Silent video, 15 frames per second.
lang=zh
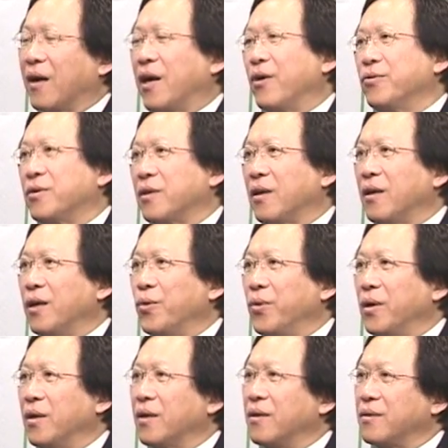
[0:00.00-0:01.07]
开过去，他认
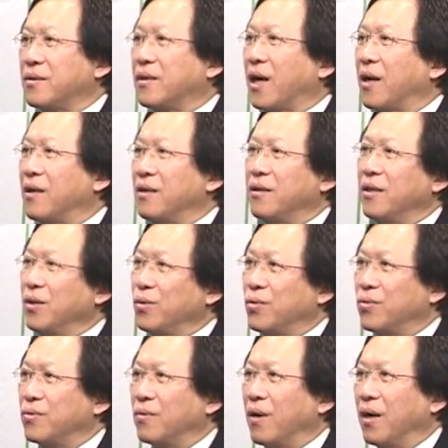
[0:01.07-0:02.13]
为那个是他的领
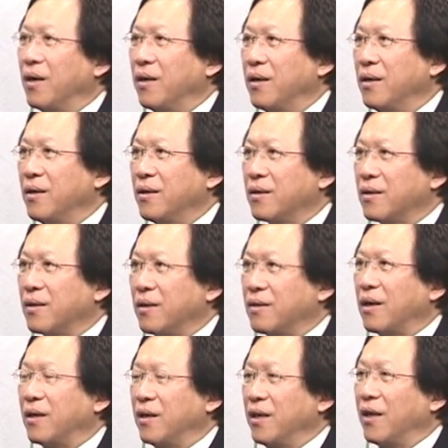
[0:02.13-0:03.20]
土啊，他是这么
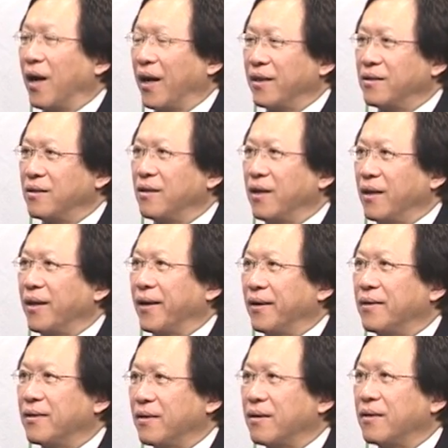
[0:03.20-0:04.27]
在领海之内，这
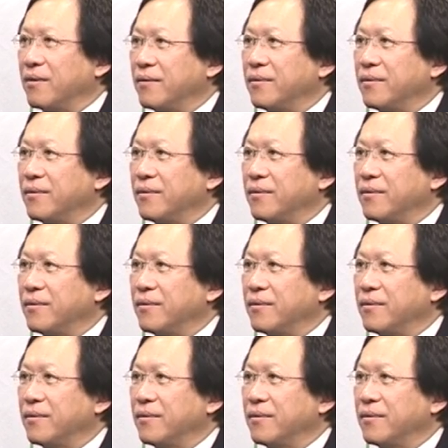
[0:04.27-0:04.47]
么这个